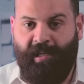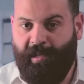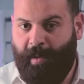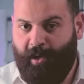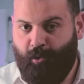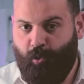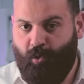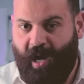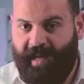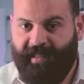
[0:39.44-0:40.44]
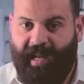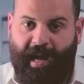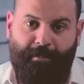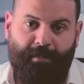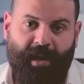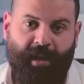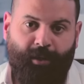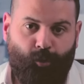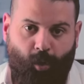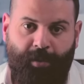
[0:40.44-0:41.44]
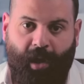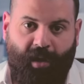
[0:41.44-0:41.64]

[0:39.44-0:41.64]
اللي محظور عن العامه انهم